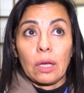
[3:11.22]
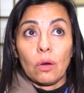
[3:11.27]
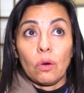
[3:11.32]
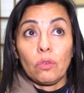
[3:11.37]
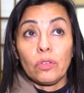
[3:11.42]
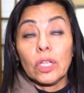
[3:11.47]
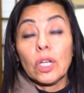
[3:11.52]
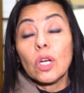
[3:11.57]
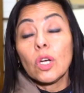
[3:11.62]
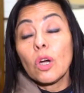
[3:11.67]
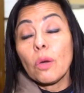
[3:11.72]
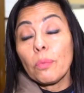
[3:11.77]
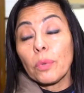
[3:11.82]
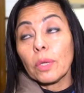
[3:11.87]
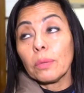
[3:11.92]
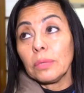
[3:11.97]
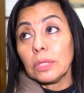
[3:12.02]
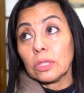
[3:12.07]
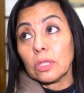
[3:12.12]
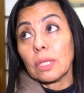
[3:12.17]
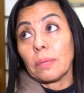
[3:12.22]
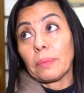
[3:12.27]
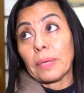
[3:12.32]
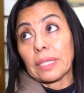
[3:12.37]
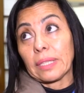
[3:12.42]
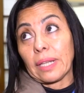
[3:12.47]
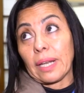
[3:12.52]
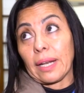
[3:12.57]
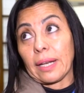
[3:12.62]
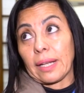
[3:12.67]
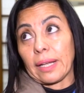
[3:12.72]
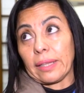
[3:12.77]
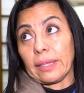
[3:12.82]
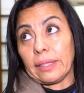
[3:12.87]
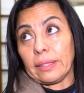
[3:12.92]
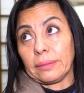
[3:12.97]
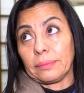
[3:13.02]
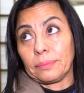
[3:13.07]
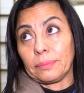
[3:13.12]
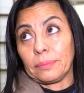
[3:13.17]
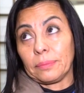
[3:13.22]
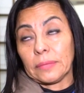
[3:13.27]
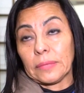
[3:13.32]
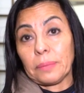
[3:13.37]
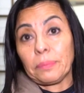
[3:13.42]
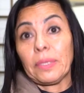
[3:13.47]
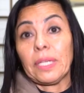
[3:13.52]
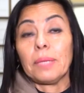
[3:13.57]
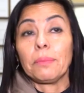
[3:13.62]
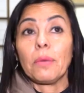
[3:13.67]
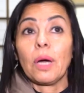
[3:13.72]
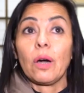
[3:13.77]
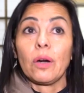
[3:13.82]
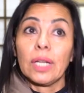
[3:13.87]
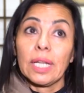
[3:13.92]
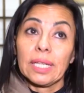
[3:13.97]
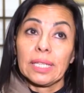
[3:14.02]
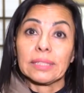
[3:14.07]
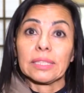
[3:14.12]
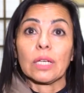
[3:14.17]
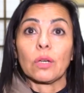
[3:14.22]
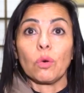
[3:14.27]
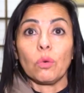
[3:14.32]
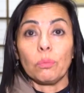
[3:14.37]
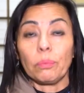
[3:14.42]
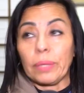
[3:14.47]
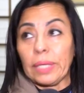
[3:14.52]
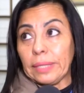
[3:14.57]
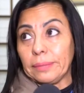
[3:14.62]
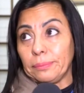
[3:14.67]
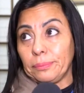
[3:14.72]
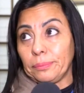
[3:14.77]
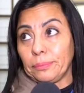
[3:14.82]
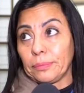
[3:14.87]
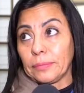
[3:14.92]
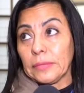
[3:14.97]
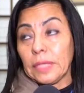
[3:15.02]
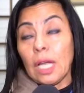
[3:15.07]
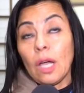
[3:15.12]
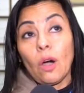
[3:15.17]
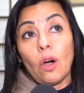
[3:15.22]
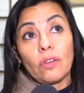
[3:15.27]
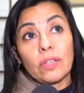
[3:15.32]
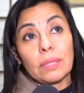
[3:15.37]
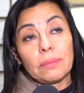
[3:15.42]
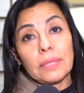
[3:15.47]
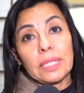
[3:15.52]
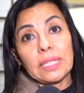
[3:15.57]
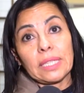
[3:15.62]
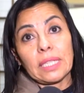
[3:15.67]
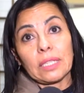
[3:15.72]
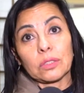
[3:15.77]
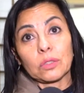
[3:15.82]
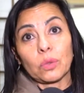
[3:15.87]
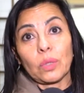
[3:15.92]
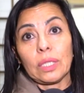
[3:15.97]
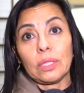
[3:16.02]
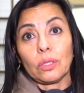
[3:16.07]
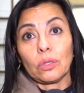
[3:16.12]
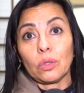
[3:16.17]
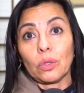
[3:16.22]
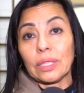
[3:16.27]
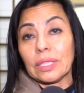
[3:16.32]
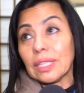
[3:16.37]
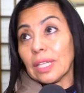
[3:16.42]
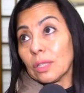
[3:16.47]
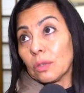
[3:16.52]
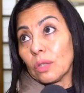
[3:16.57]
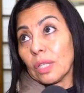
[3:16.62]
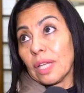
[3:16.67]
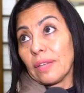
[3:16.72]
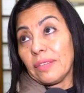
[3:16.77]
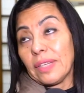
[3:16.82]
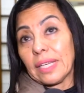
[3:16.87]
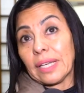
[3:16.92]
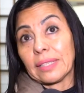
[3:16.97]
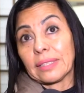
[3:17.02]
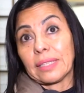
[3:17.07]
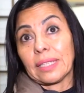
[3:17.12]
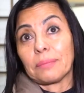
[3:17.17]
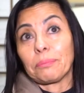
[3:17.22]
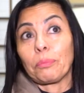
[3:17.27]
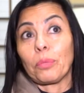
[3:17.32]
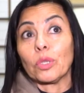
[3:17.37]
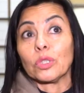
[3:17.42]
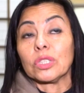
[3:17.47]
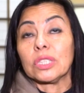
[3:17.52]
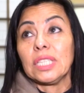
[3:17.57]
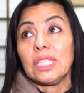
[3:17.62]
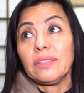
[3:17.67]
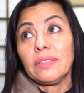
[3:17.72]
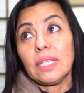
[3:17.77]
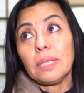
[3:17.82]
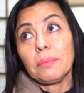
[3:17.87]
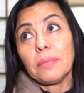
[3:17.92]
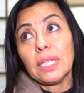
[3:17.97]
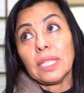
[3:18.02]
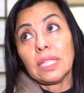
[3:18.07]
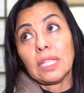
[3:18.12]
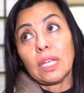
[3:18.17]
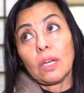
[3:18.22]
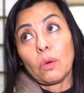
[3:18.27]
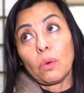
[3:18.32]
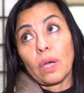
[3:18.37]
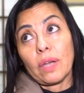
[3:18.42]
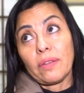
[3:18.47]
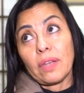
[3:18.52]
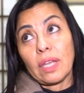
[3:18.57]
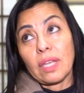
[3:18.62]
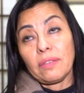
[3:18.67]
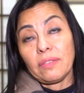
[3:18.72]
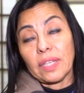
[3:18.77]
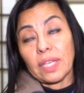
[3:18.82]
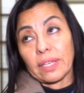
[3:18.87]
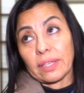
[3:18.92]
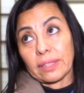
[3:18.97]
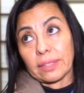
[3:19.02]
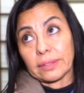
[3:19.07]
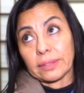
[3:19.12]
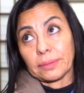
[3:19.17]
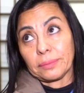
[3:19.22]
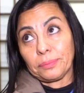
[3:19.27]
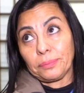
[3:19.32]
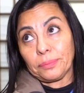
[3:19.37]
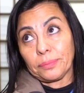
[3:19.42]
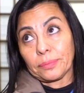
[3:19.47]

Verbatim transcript: Hubieron compromisos de parte del alcalde, esperamos ahora que se cumplan. Obviamente el sueldo no está todavía, hasta este, posiblemente jueves y viernes.